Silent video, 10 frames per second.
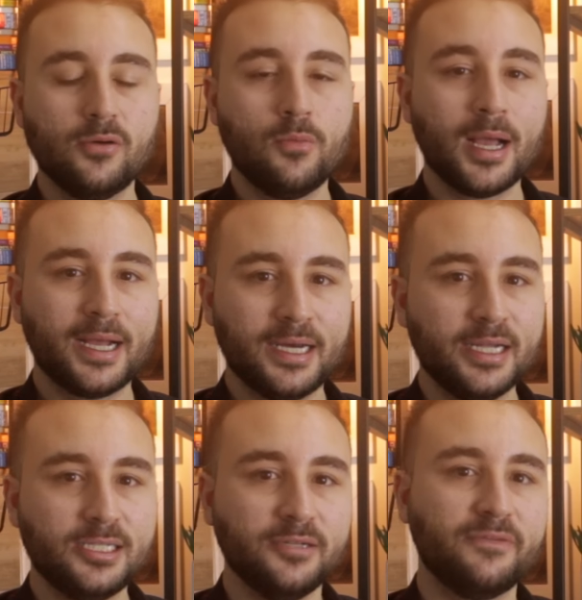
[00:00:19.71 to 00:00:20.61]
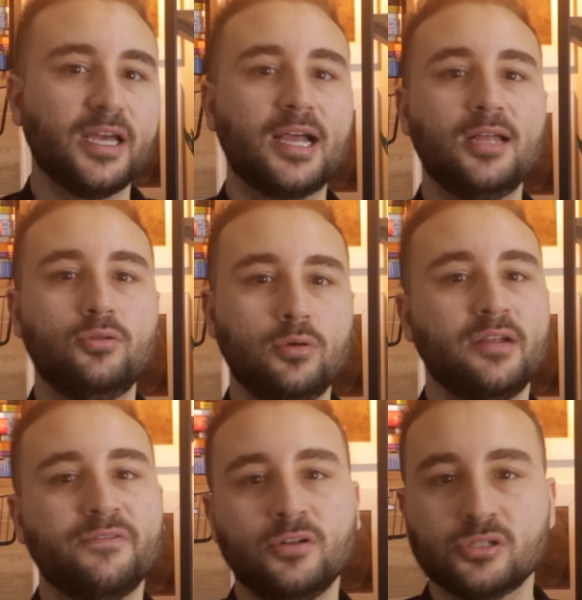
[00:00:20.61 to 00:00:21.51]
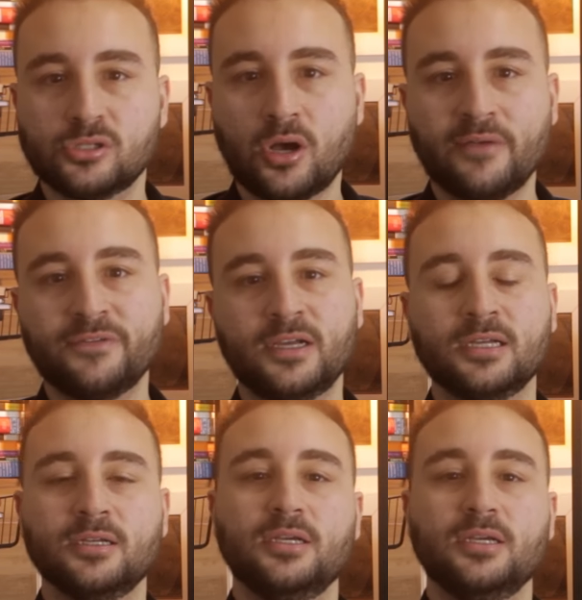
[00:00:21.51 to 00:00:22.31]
uma grande envergadura filosófica.